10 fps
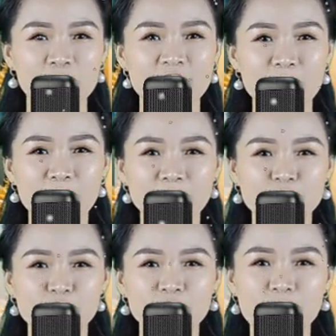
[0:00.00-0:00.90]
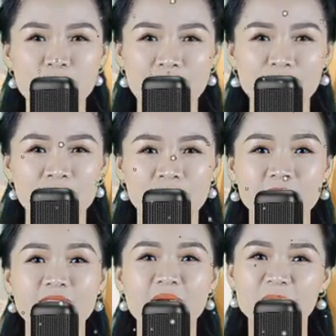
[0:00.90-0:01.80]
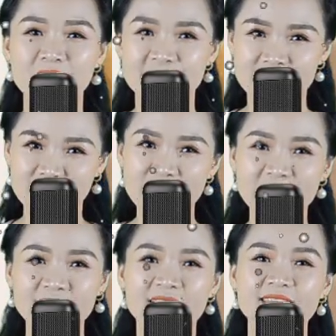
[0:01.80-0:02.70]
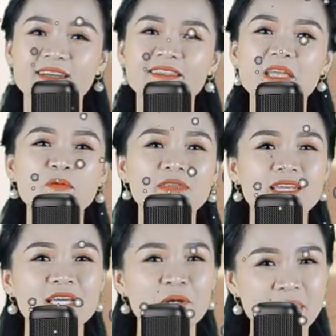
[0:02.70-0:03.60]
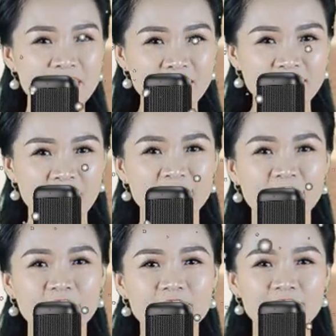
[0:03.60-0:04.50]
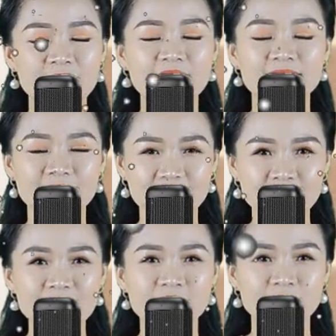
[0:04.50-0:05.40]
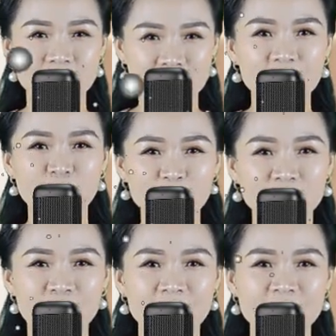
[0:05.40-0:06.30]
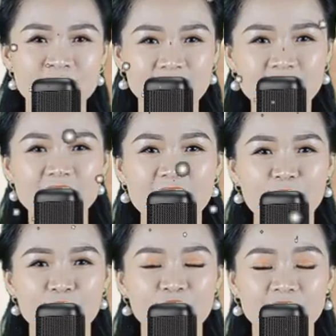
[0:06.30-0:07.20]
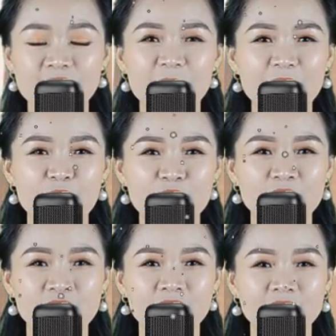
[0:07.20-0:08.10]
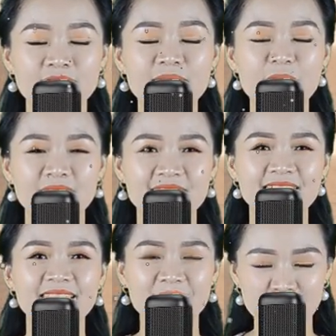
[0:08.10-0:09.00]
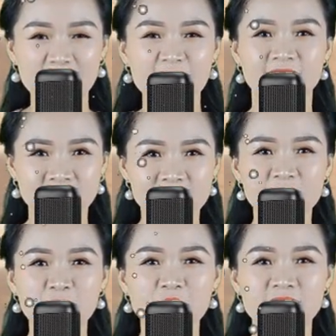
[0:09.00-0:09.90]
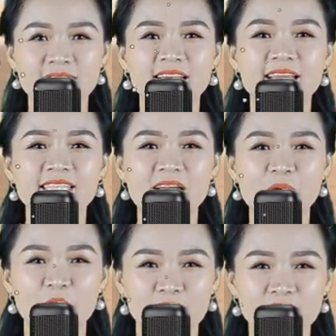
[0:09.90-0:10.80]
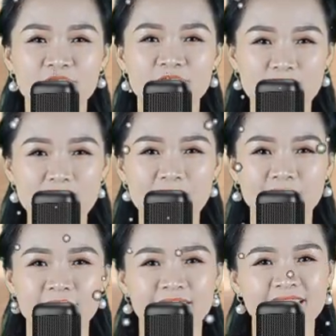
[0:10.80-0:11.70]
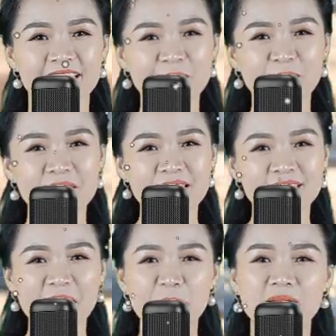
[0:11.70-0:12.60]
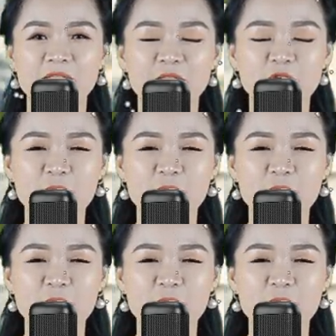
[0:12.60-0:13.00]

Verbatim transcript: Trong năm nay, quý bạn gặp hạn tán tận. Gia chủ gặp hạn tán tận, dễ hao tài ngộ trúng. Nếu đi đường mà mang theo nhiều tiền hoặc đồ trang sức, dễ bị cướp giật và nguy hiểm đến tính mạng.